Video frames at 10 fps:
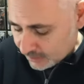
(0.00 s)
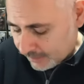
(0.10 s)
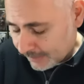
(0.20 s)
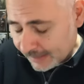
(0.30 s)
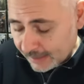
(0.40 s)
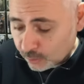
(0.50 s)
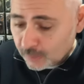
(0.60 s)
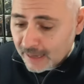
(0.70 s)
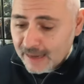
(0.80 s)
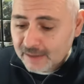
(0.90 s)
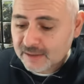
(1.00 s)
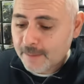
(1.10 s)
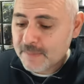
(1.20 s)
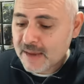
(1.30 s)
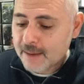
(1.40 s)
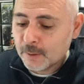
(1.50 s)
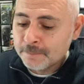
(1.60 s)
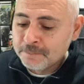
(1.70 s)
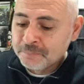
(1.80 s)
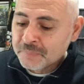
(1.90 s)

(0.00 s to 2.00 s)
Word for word: sì, per la nona arte abbiamo